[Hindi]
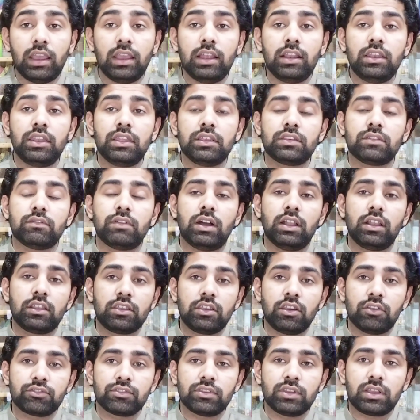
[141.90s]
सायल ने सवाल
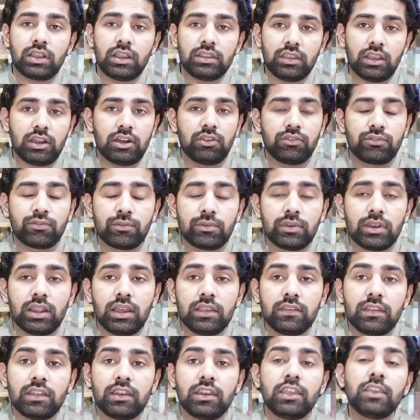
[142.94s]
किया उसने कहा यार
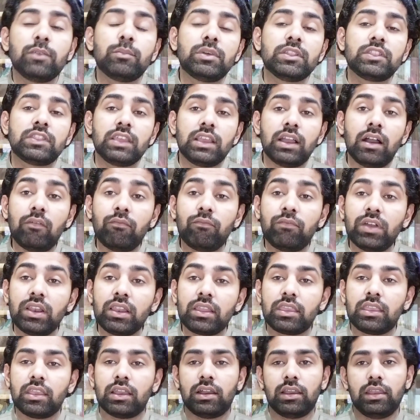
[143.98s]
रसूलुल्लाह ये नेमत
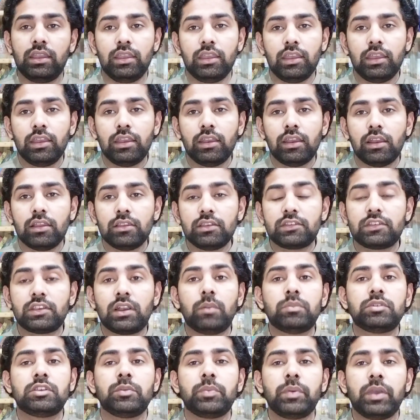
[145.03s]
अव्वल क्या है ये
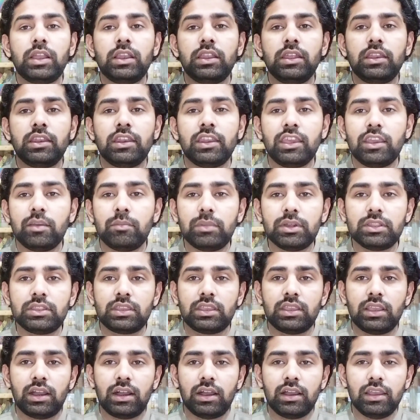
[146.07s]
सबसे पहली
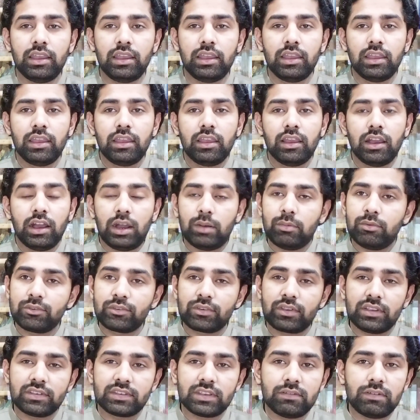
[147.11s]
नेमत क्या है अब
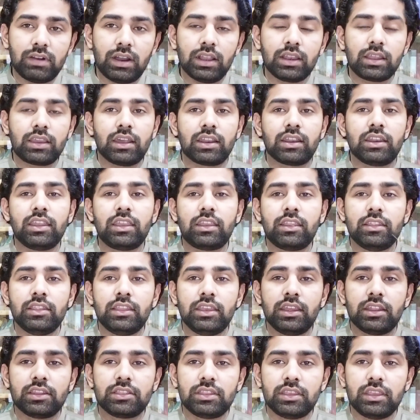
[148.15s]
उसके सवाल करने की
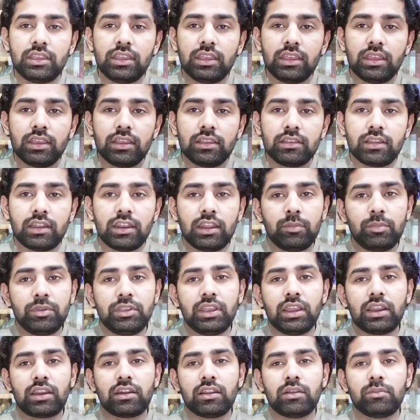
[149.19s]
देर थी या
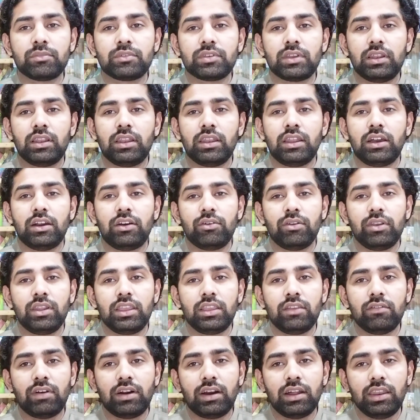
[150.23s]
नबी अकरम सल्लल्लाहु
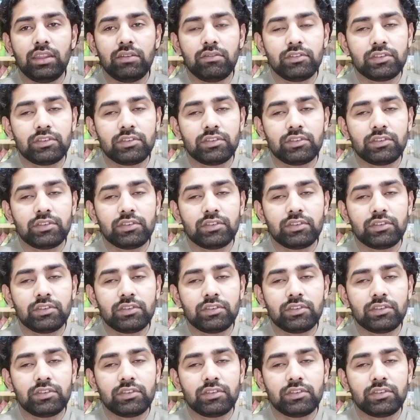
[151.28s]
अलैहि